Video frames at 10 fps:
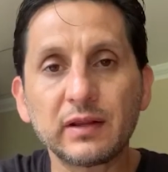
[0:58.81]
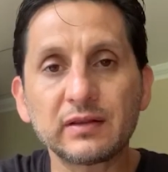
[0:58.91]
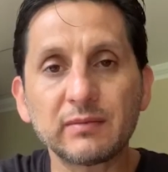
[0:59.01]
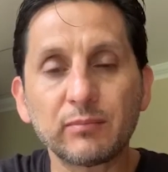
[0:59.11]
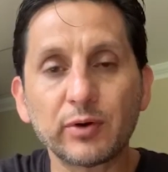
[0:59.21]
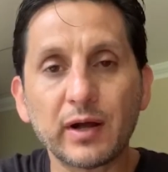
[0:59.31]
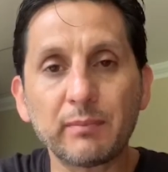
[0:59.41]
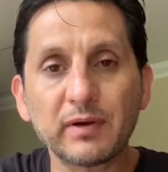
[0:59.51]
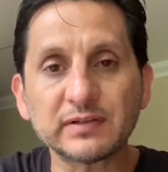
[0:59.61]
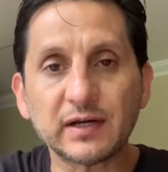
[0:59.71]
la
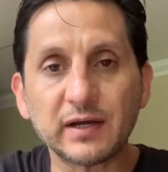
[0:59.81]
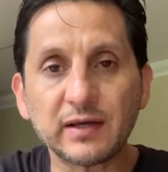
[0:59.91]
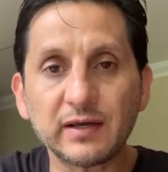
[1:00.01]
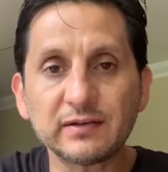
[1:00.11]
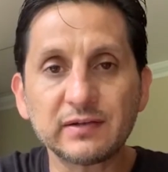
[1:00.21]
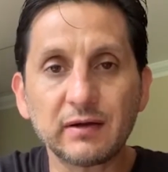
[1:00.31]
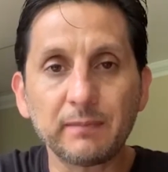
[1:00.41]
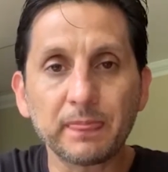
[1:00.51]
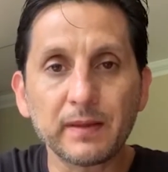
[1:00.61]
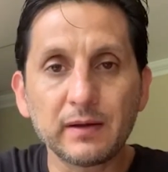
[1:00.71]
temporada pasada y esta,